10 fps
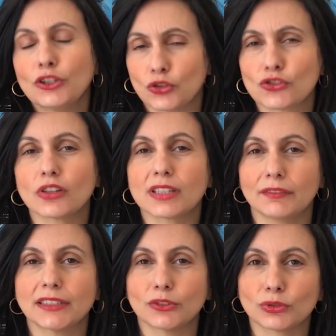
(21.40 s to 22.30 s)
Non so se
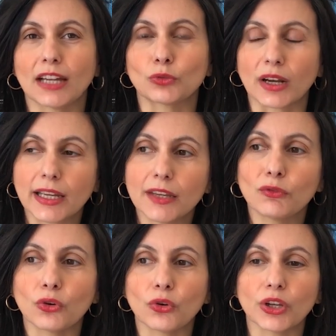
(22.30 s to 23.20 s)
avete notato anche
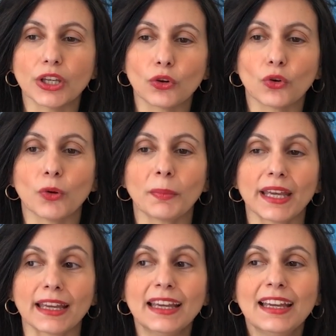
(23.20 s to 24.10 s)
voi
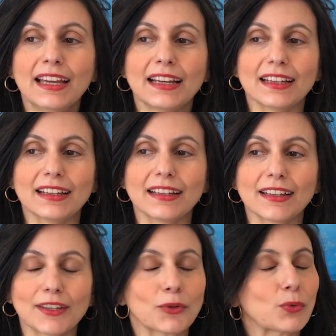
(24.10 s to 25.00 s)
come
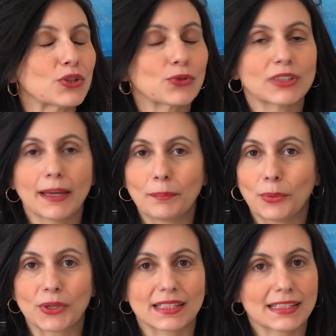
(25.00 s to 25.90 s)
eh, in questo
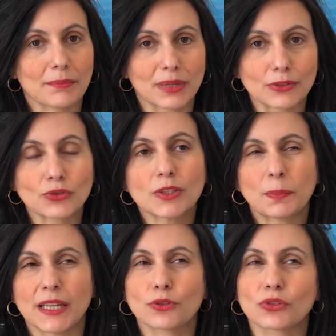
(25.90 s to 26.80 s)
tempo che sembra
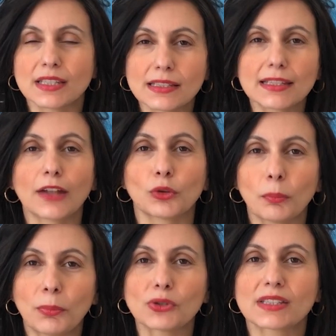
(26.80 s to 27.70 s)
sospeso si stanno
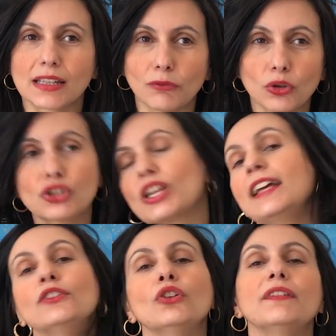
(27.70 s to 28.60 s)
un po'
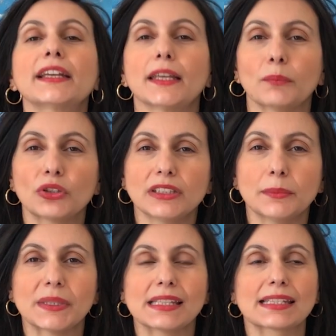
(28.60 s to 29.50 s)
stravolgendo vecchi modi
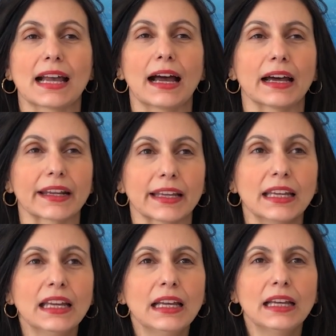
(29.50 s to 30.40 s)
di
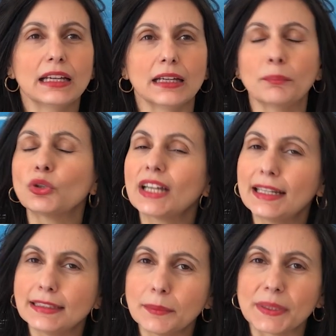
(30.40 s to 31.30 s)
pensare, eh,
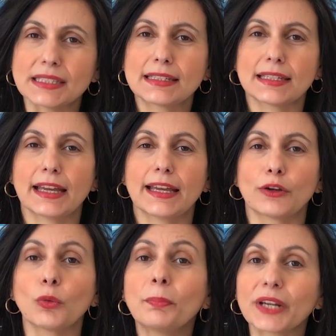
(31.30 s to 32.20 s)
modelli di
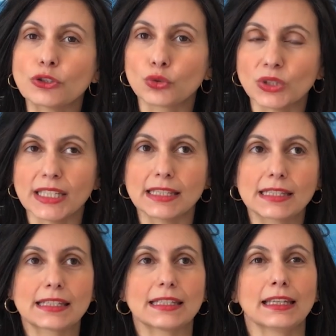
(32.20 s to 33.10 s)
pensiero,
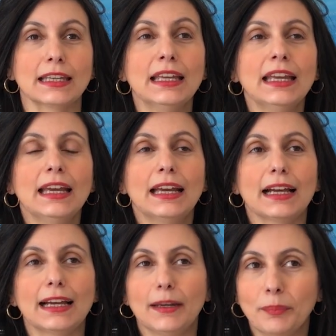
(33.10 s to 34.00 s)
pregiudizi
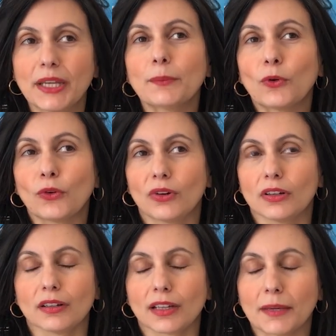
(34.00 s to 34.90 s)
eh, il
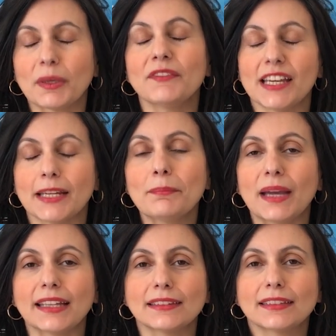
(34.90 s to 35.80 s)
primo eh, che mi viene in
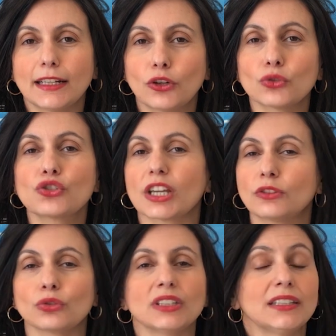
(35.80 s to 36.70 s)
mente è il
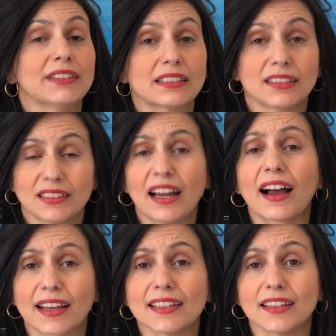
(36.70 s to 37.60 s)
concetto di
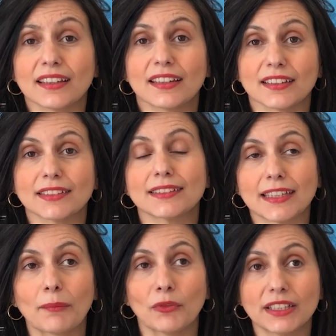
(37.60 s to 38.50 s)
diversità che eh,
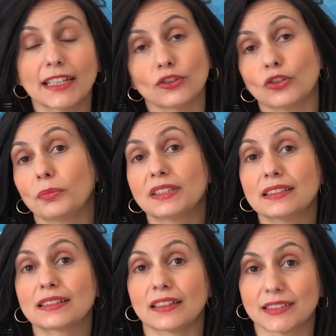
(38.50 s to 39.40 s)
stiamo vedendo come
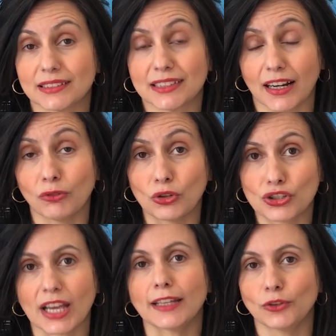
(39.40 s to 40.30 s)
si sta
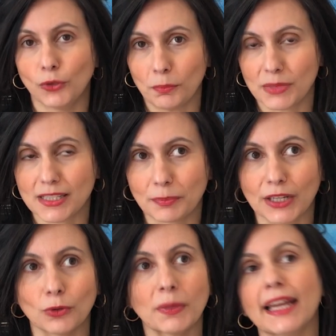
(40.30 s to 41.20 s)
stravolgendo. Mi
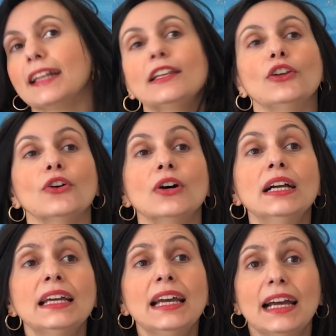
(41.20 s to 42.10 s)
spiego meglio.
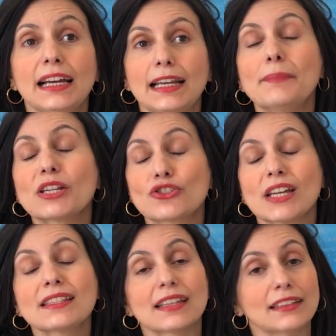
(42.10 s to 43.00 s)
Eh,
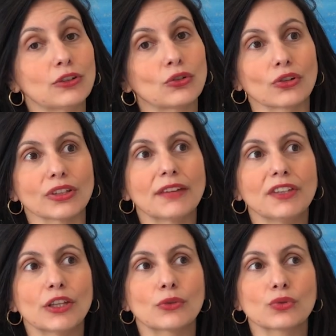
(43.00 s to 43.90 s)
l'emergenza del
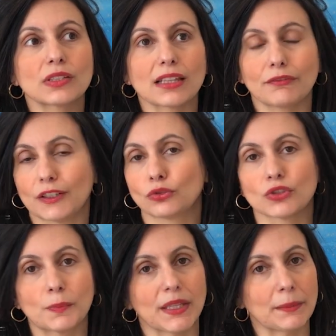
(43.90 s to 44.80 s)
coronavirus ha fatto
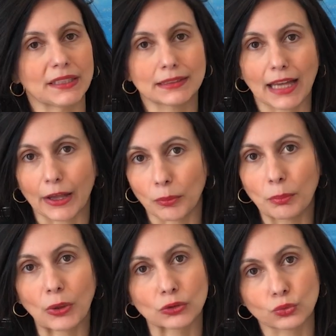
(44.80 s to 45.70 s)
sperimentare
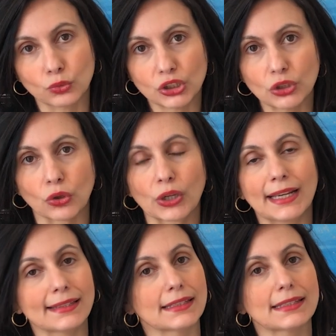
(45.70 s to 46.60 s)
un po' a tutti
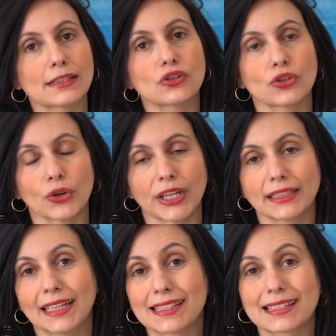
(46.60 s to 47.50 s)
noi la
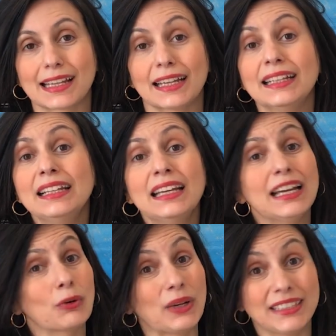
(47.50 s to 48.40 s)
sensazione di essere
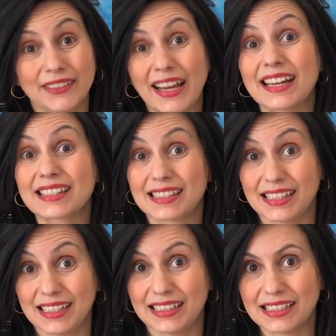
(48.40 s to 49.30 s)
quelli
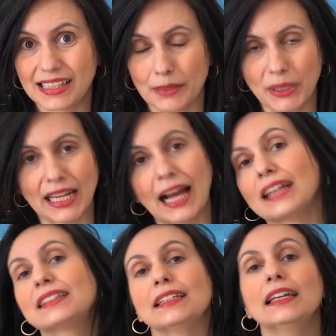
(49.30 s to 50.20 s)
diversi, i
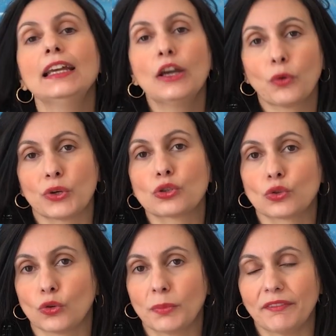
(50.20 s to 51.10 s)
discriminati.
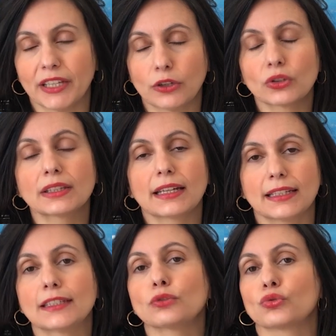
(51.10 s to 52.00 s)
Questo, come vi
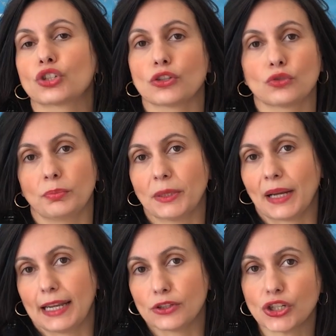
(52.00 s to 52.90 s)
ricorderete, è successo
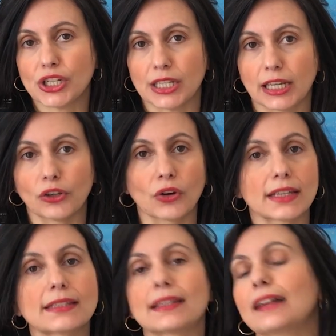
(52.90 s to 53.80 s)
prima alla Cina, no?
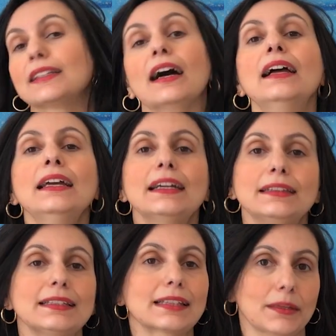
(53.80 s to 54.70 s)
che è stata
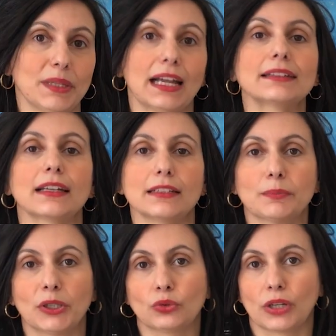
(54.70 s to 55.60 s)
discriminata
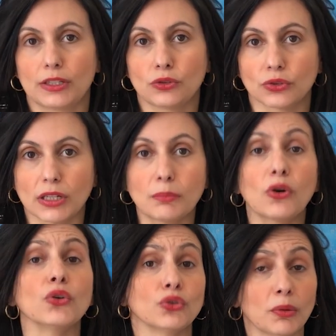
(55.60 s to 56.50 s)
rispetto al resto del
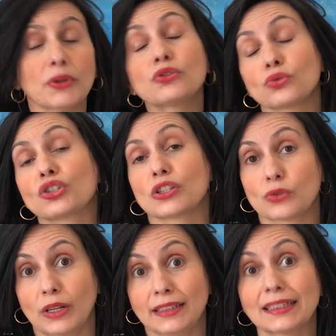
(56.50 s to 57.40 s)
mondo. Poi è
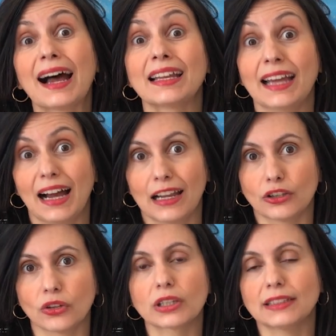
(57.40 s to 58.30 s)
successo all'Italia,
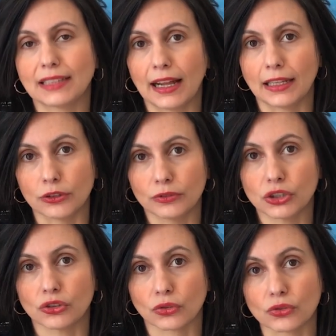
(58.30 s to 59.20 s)
al nord Italia, dove
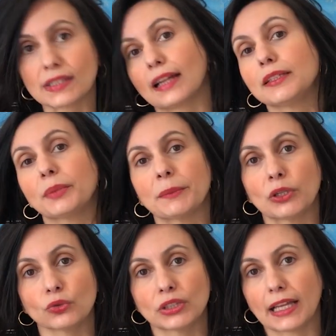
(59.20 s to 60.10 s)
ci sono stati i primi
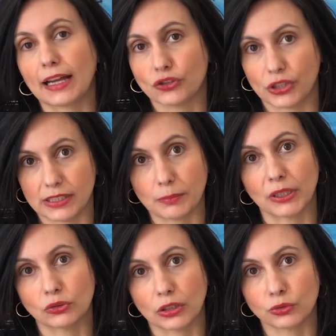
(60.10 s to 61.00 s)
contagi
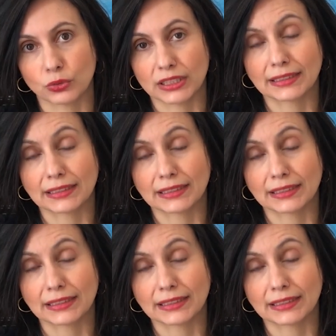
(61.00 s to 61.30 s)
rispetto al sud